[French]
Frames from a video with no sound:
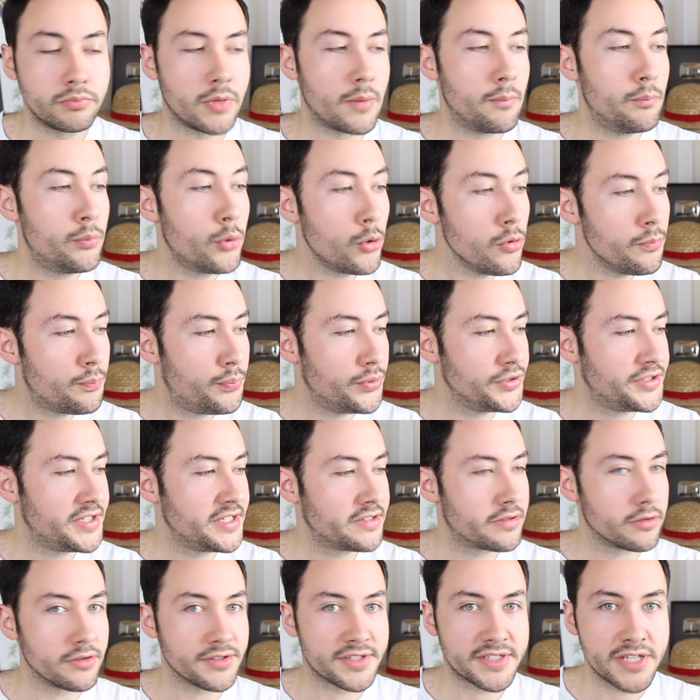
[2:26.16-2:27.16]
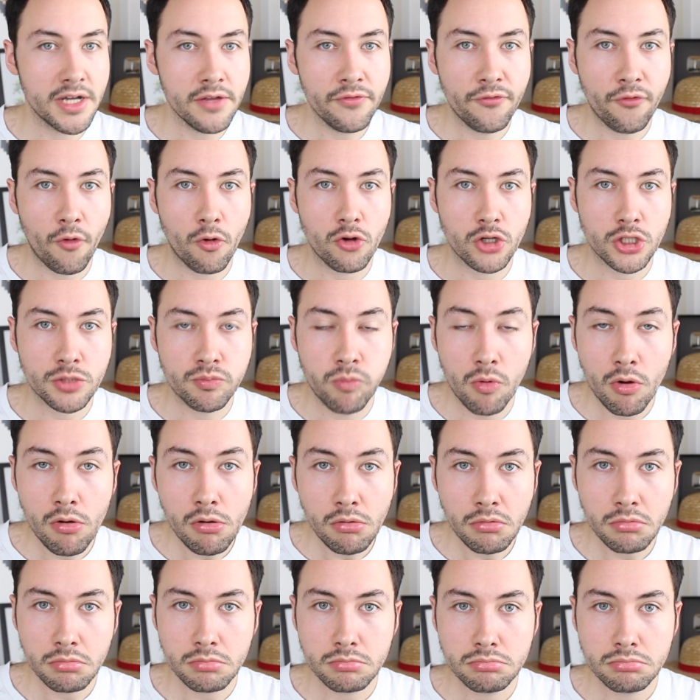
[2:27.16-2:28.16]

Ah, pour une petite enceinte franchement